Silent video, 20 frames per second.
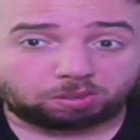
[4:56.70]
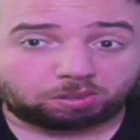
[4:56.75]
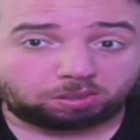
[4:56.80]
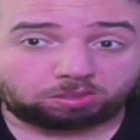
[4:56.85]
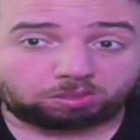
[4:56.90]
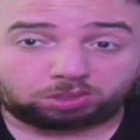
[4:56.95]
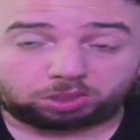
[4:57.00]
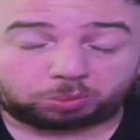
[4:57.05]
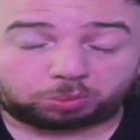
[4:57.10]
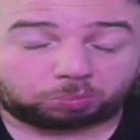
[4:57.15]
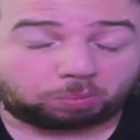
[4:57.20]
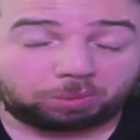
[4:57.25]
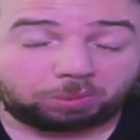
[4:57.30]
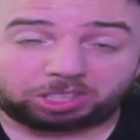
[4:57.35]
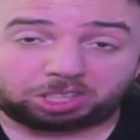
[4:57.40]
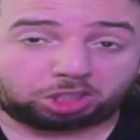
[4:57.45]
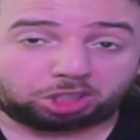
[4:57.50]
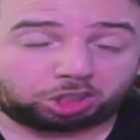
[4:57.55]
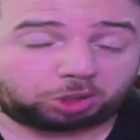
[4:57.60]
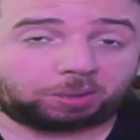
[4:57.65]
Ich bin
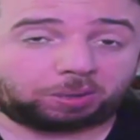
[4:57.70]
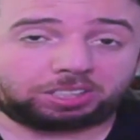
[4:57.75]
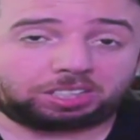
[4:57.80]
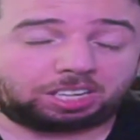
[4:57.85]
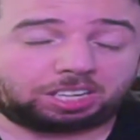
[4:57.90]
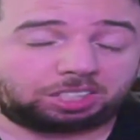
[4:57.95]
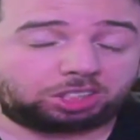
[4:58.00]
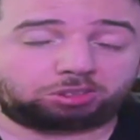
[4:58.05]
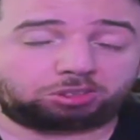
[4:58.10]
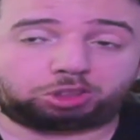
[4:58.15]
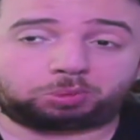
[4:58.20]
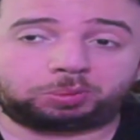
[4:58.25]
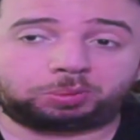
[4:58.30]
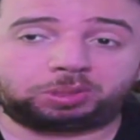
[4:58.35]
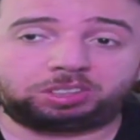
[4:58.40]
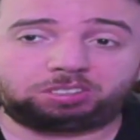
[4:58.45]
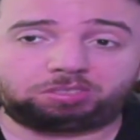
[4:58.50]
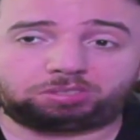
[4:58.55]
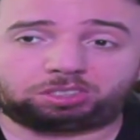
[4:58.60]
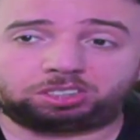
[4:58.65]
mega gespannt gleich aufs
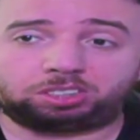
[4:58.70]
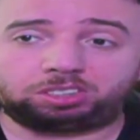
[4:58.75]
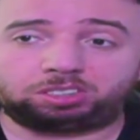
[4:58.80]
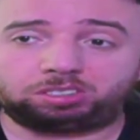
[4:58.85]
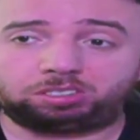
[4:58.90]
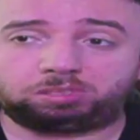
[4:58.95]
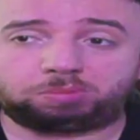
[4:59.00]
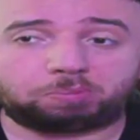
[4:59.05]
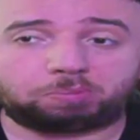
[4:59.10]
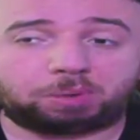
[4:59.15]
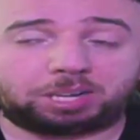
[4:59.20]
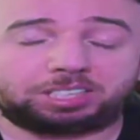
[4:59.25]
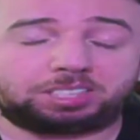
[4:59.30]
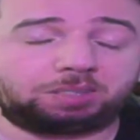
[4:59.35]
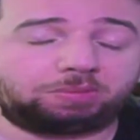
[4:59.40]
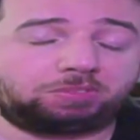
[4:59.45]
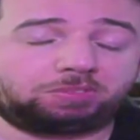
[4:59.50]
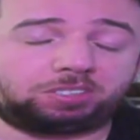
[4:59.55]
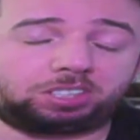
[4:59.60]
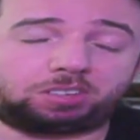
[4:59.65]
Spiel, Freunde. Mein
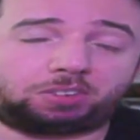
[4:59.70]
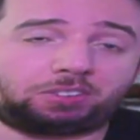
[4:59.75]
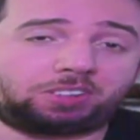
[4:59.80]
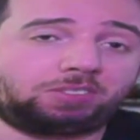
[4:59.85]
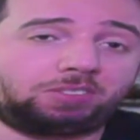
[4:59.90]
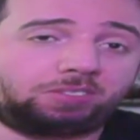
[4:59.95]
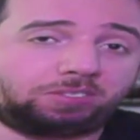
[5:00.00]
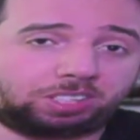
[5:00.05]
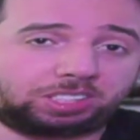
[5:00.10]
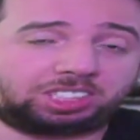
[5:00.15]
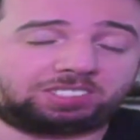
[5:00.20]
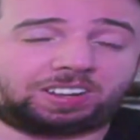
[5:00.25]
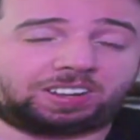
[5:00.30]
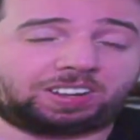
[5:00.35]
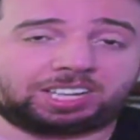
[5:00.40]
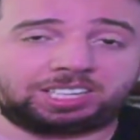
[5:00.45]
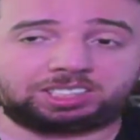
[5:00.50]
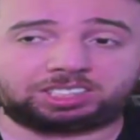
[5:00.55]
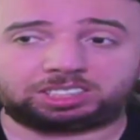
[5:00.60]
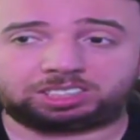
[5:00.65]
Tipp wird auf jeden Fall
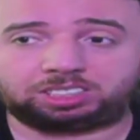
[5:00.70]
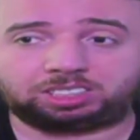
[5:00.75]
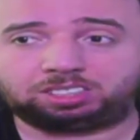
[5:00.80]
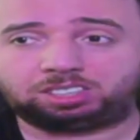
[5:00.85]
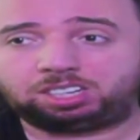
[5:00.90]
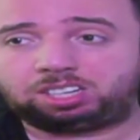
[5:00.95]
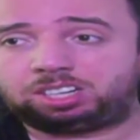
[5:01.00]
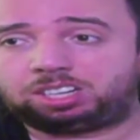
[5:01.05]
2-1 sein.